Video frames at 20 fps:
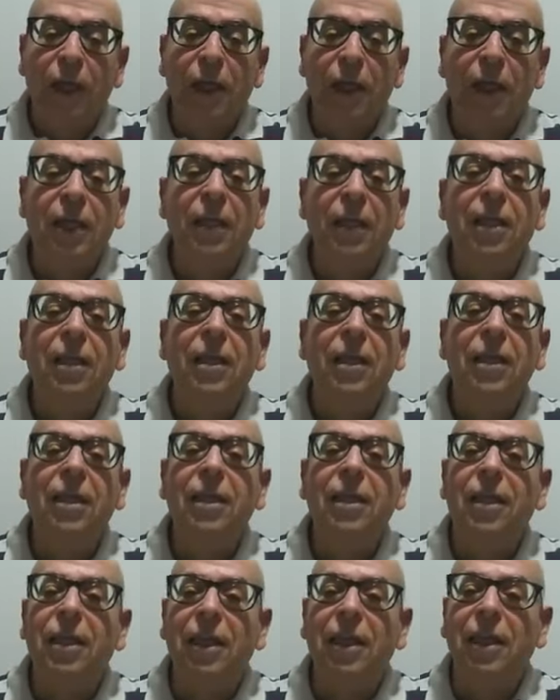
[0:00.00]

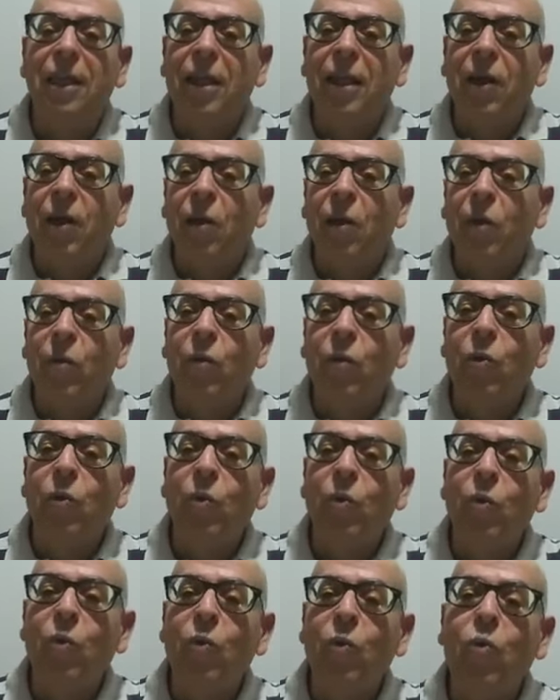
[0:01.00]
que
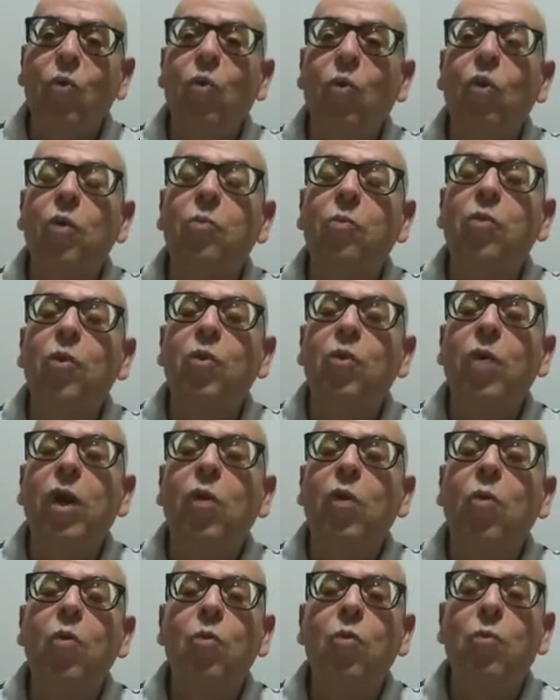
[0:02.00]
o, o corpo não é
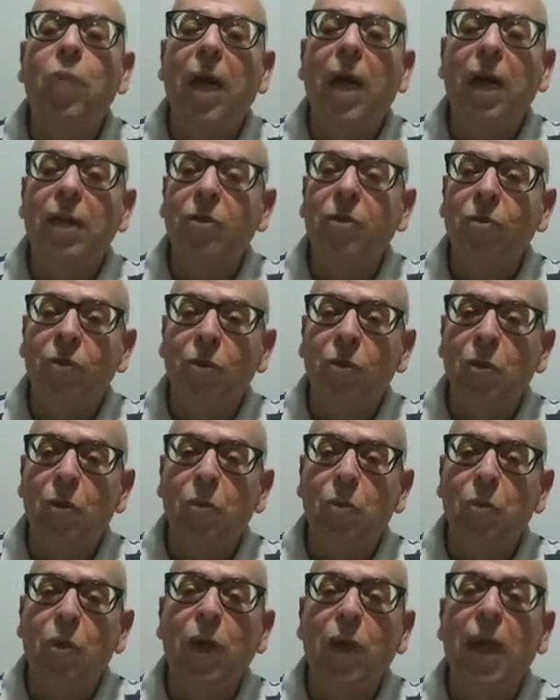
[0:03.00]
culpado
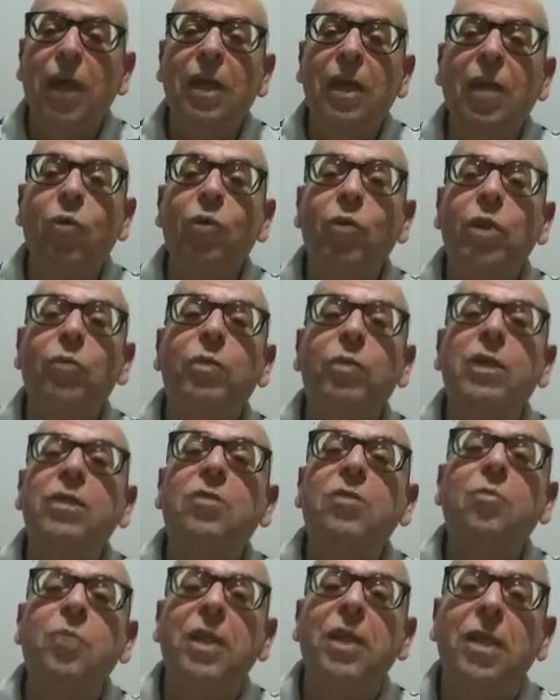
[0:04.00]
por aquilo que o
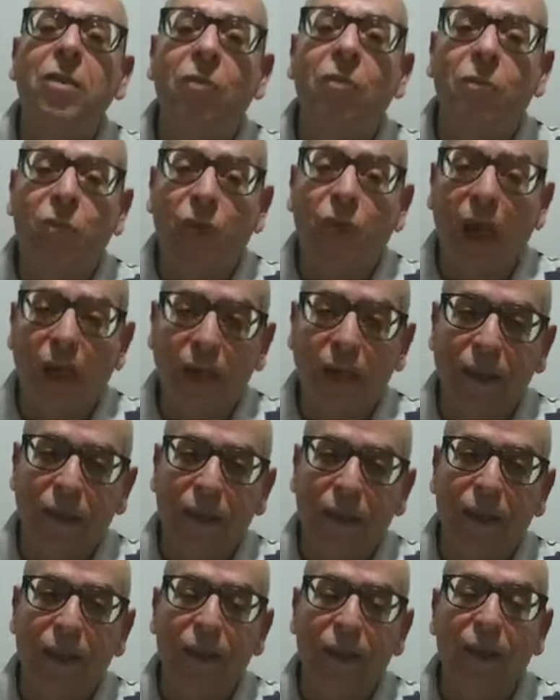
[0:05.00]
espírito
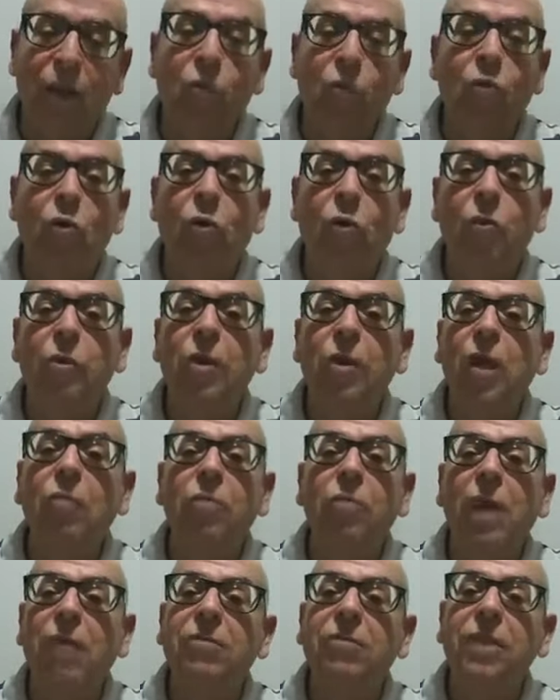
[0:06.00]
faz. Então o corpo
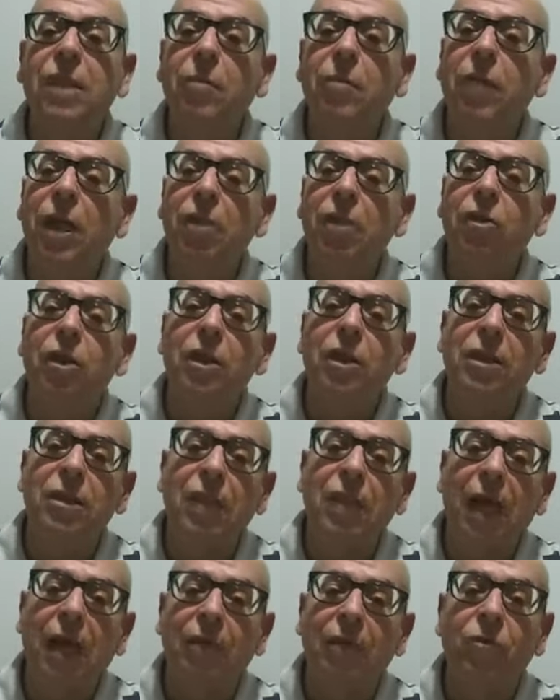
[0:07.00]
não deve ser
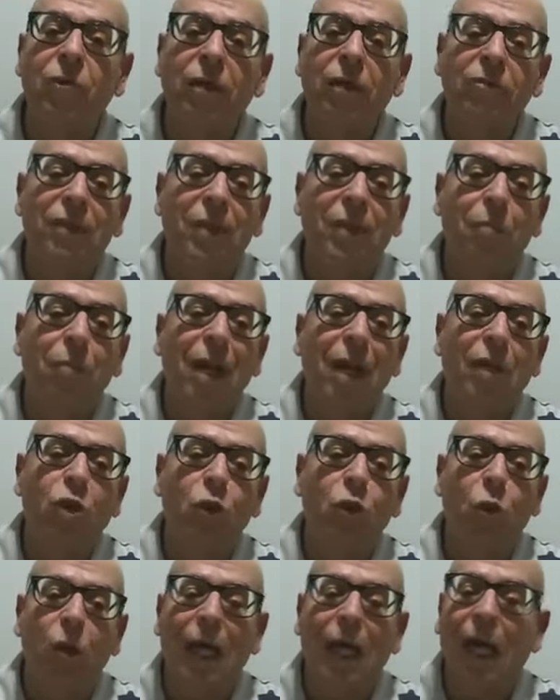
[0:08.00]
martirizado, não deve ser
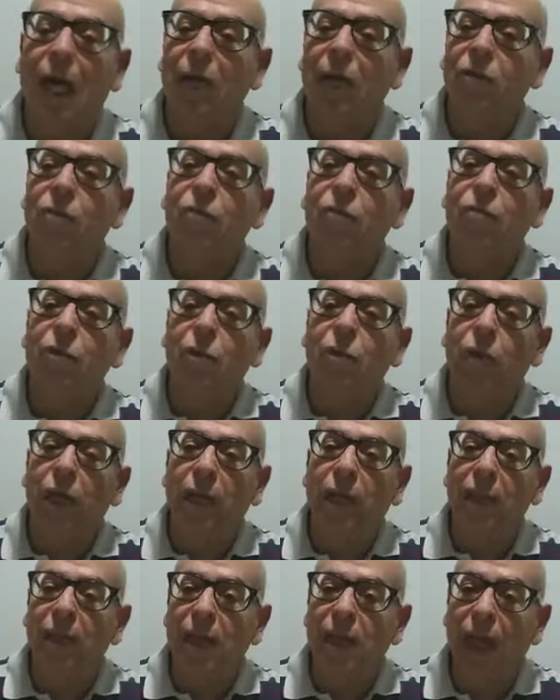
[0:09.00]
machucado,
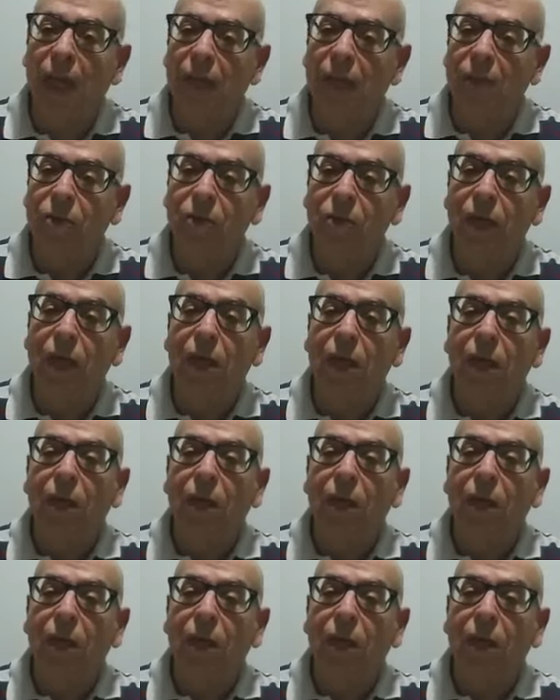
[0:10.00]
violentado,